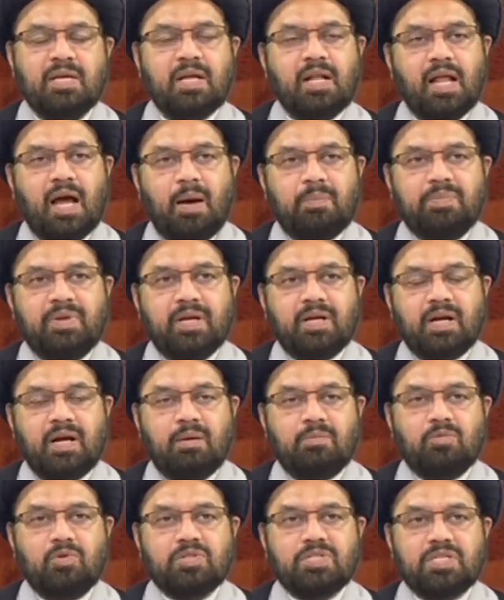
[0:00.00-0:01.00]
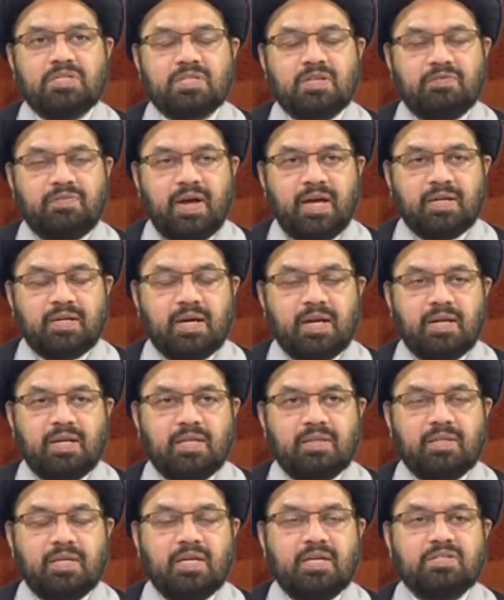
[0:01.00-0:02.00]
अपने काम को जस्टिफाई कर
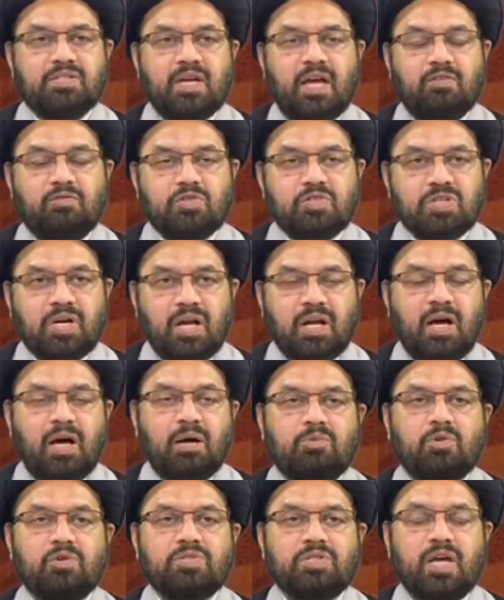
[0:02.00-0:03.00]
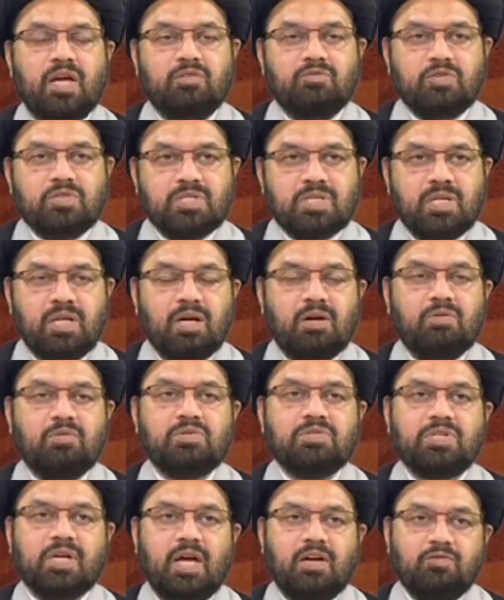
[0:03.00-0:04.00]
लेते हैं चाहे वो शराब चाहे वो जना हो
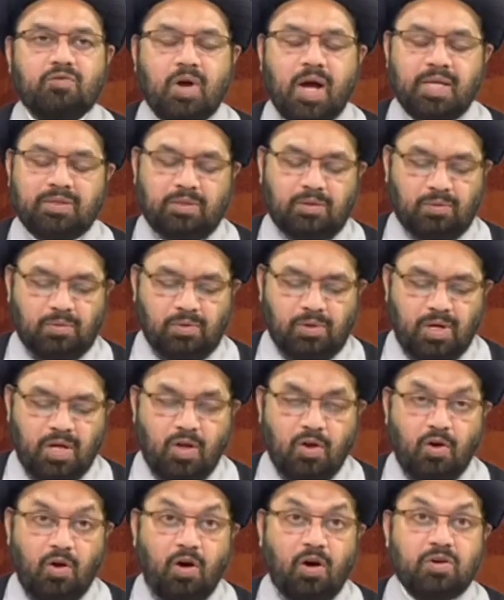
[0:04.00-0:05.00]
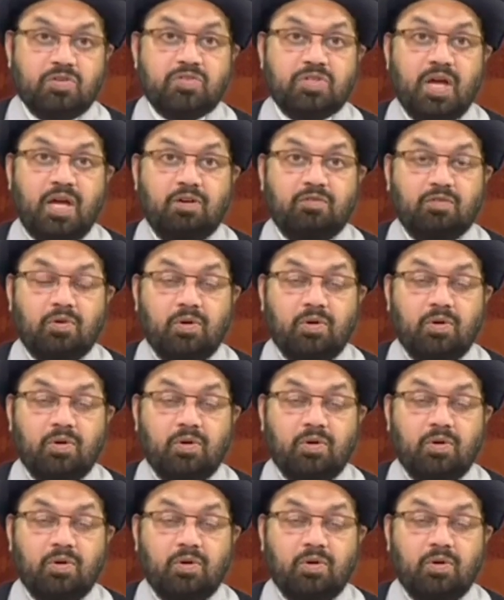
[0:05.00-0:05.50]
चाहे वो कत्ल हो और चाहे वो